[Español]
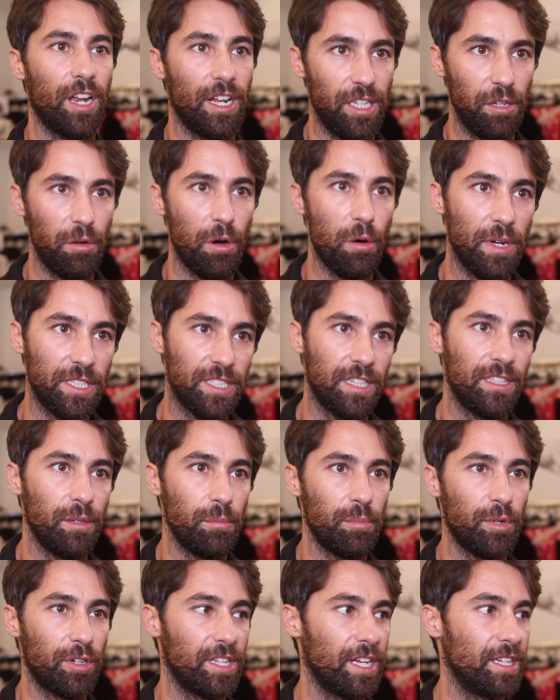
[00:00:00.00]
creativo
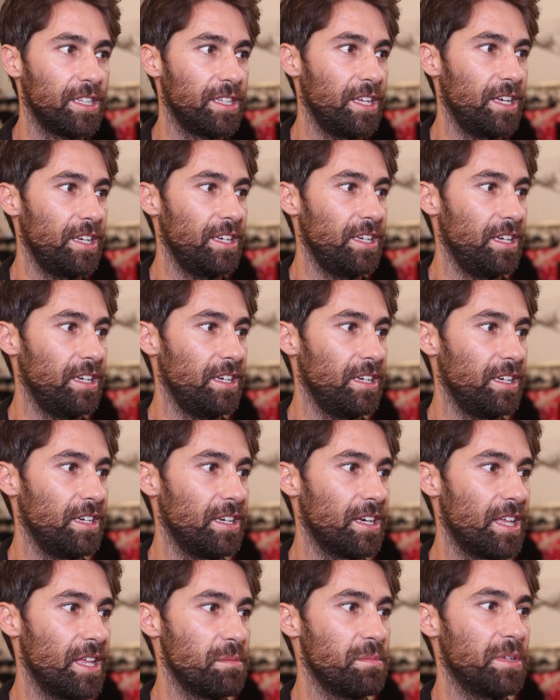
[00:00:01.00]
bastante importante
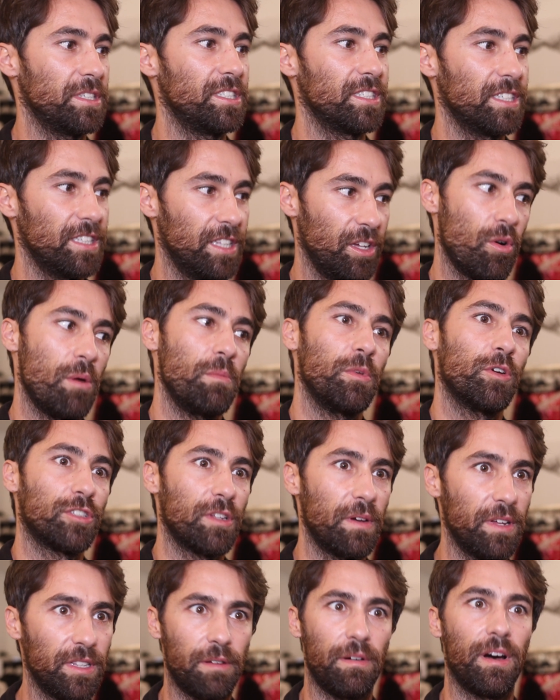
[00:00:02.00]
y además es que tengo
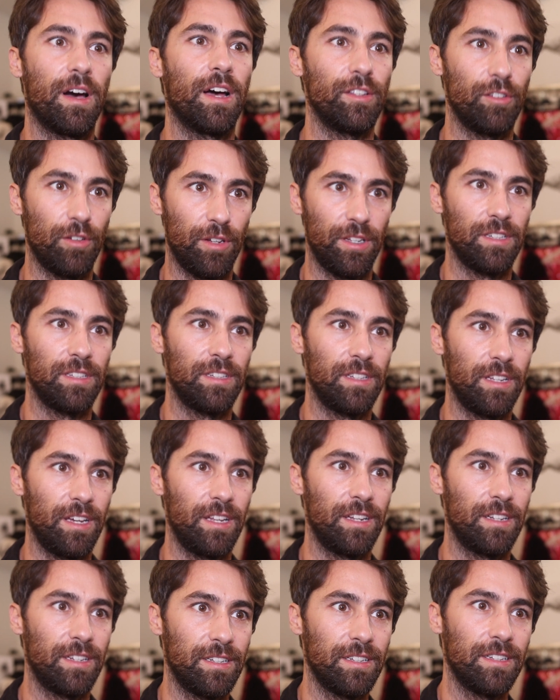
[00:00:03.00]
amigos también trabajando
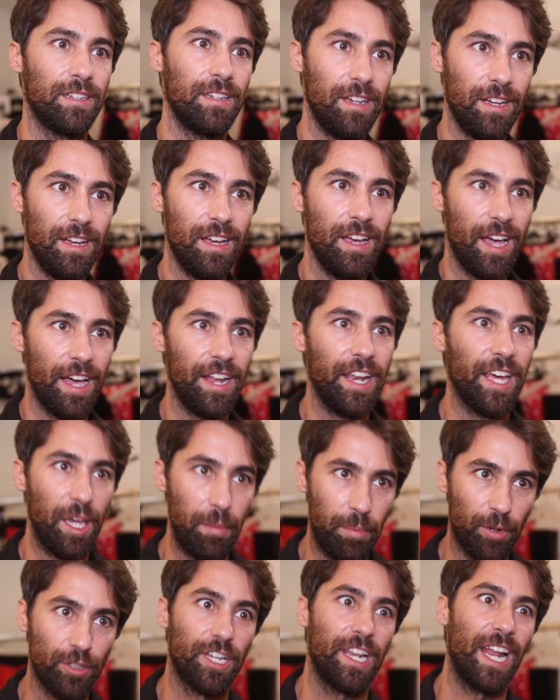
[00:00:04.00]
en,
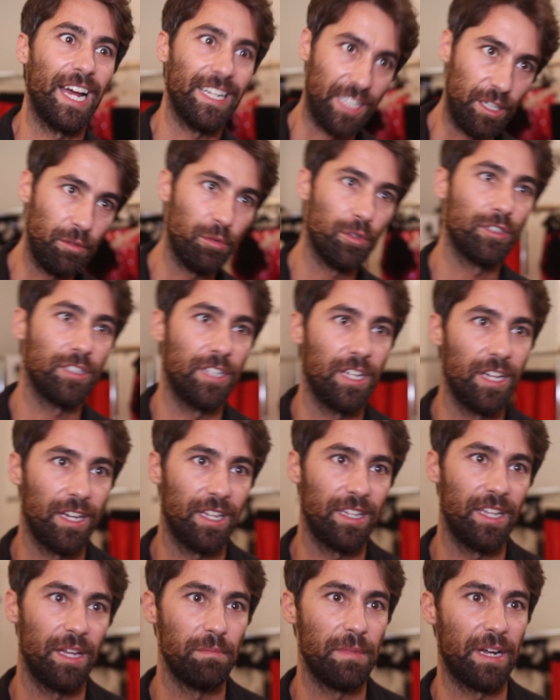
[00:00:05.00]
equipos creativos
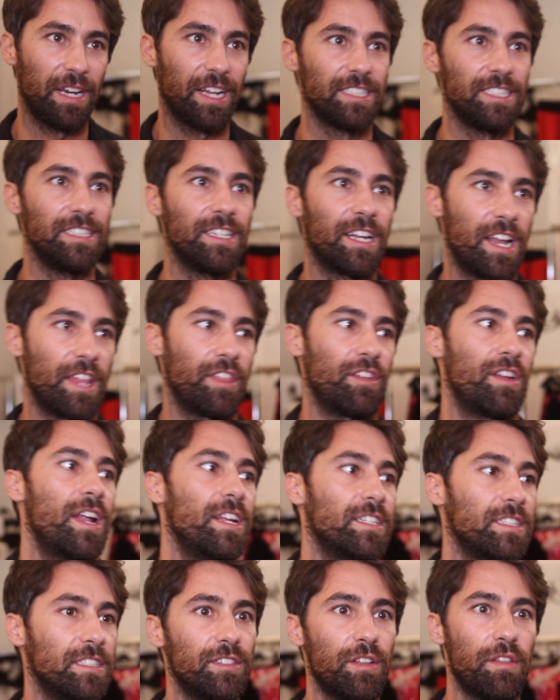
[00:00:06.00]
de marcas
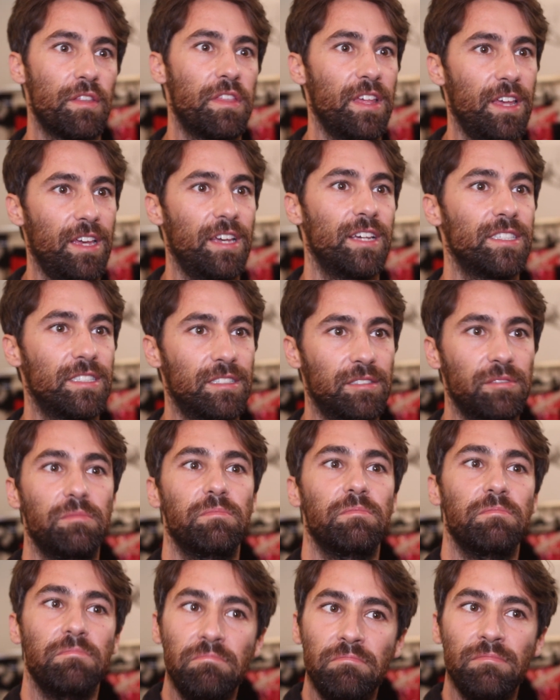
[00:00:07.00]
internacionales, entonces
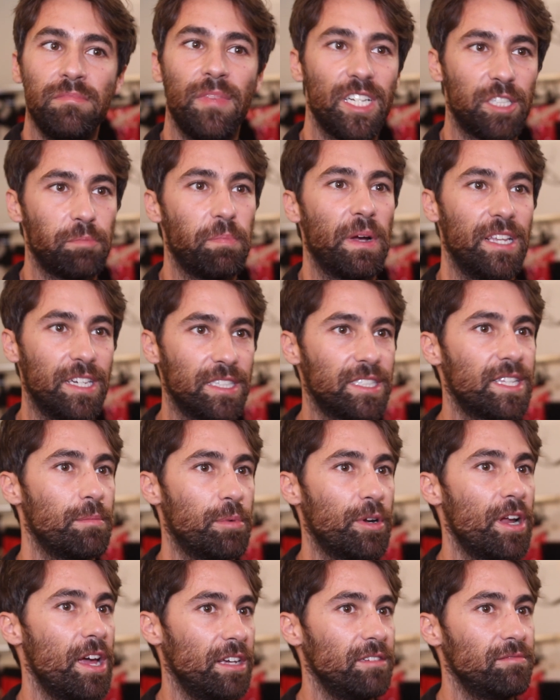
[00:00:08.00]
España está
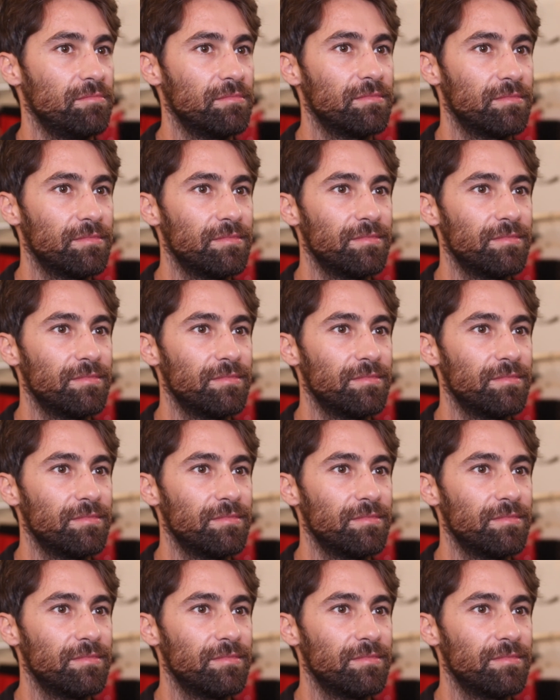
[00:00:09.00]
por ahí.